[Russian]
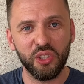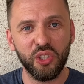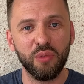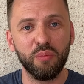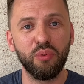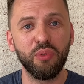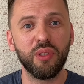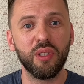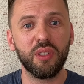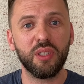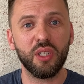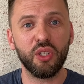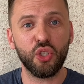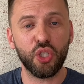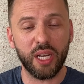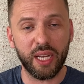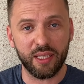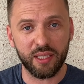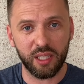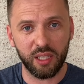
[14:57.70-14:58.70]
не будете
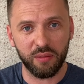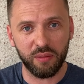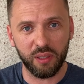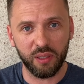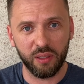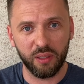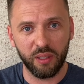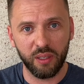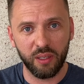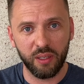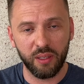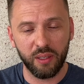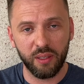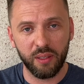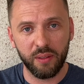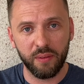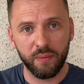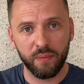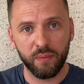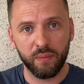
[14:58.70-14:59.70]
счастливы.
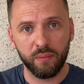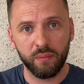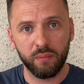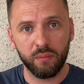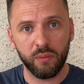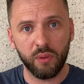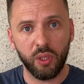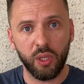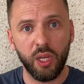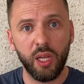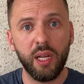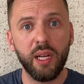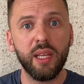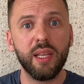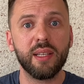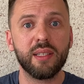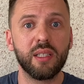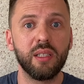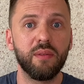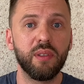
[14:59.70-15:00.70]
Или
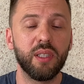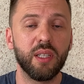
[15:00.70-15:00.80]
если вы